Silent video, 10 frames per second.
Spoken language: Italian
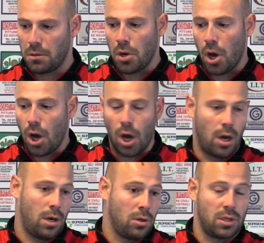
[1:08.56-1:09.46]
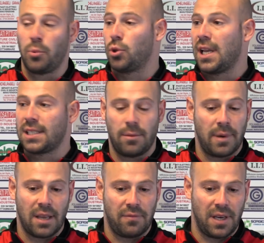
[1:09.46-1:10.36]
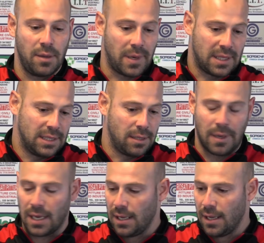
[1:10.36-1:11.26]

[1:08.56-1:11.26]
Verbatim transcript: No, no, si protesta perché è fine di partita, ma